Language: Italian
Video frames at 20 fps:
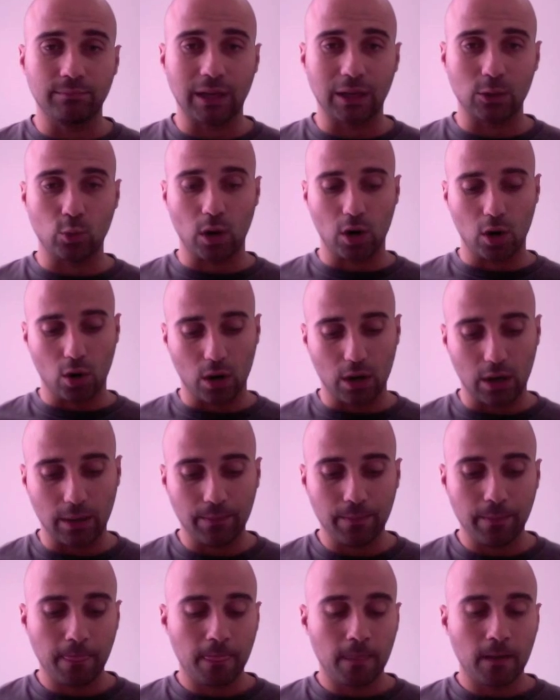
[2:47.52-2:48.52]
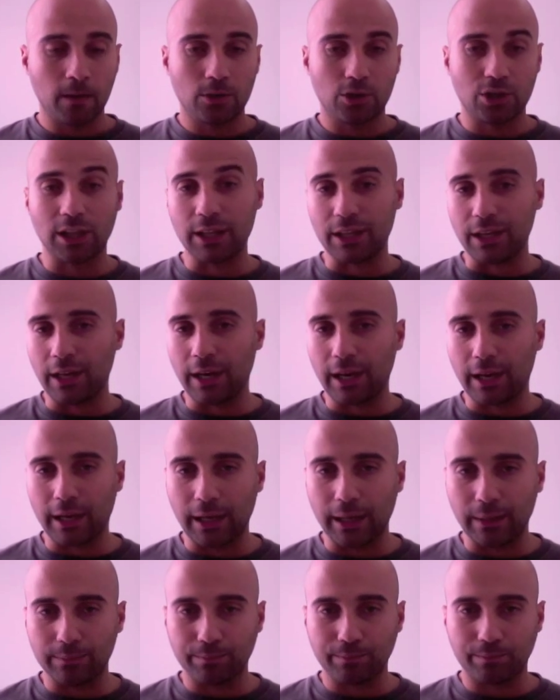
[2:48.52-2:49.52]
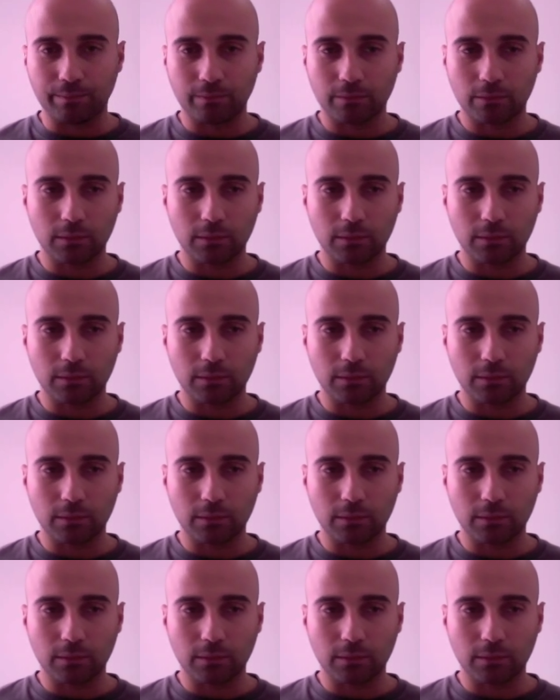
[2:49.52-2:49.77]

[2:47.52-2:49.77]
um, a due gol. C'è da dire che